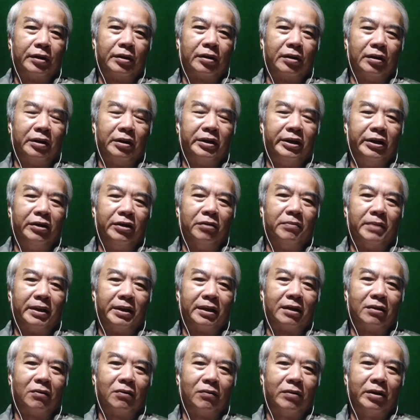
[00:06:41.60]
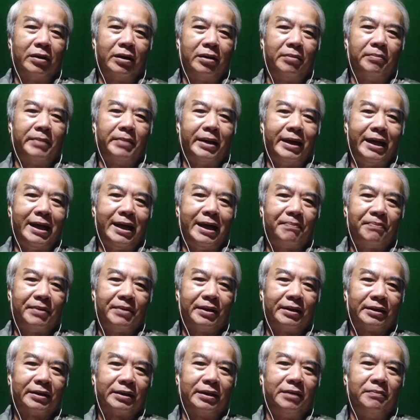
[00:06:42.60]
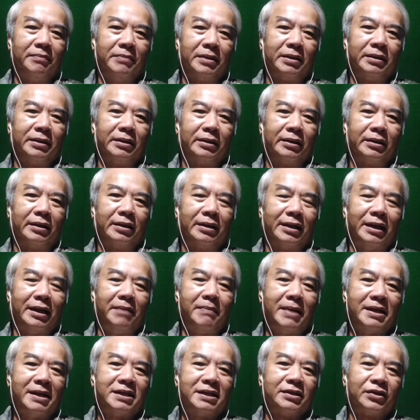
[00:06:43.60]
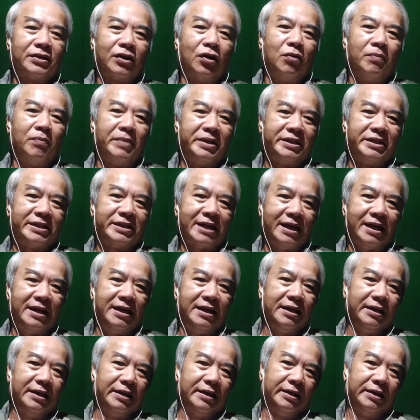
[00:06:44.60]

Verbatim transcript: rồi nếu mình không có máy ép á, thì mình à, lấy máy sinh tố mình xay